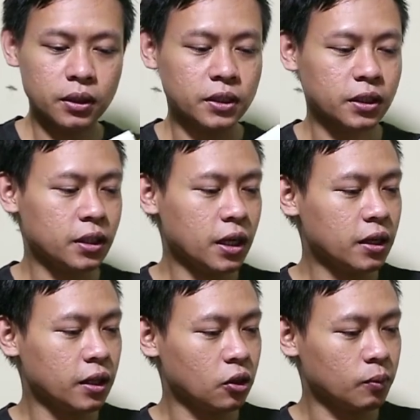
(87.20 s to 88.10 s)
di sini
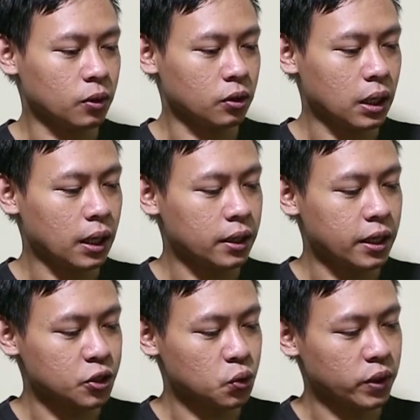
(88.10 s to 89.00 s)
ada tombol
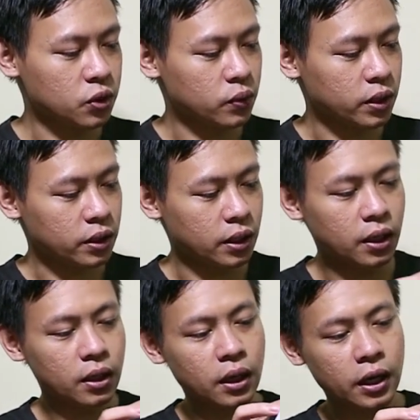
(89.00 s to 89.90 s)
ada
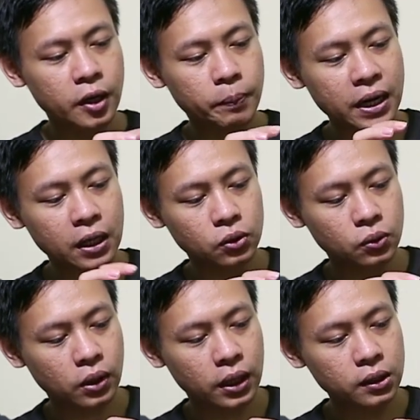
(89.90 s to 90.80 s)
switch-switchnya ada
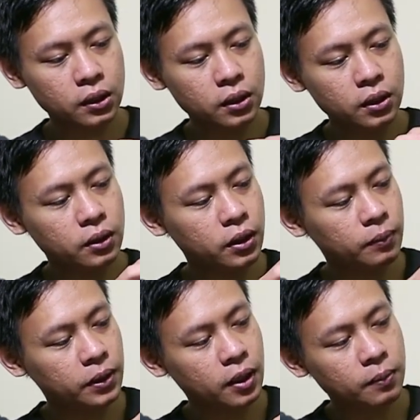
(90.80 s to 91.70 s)
pengaturan
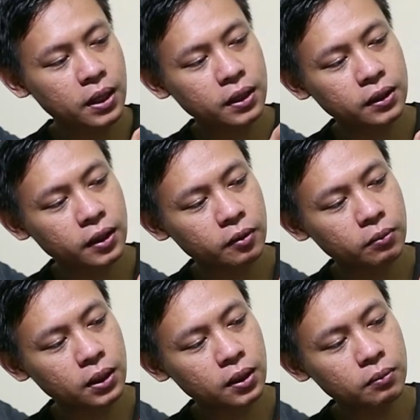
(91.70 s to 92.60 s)
yang pertama ada
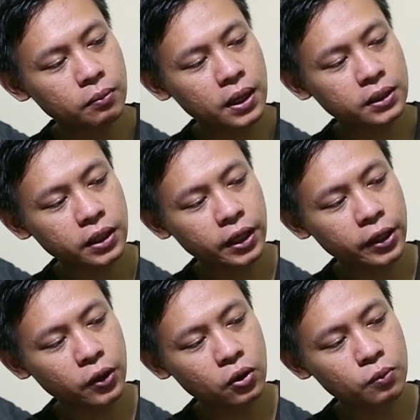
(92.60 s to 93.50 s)
treble, bass,
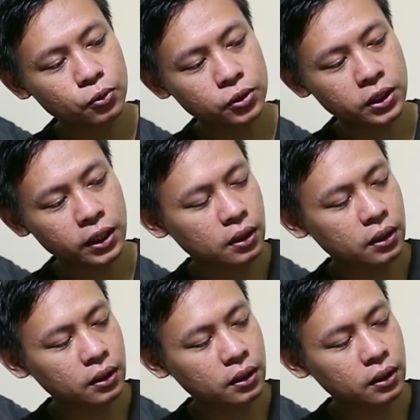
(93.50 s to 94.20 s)
echo, musik.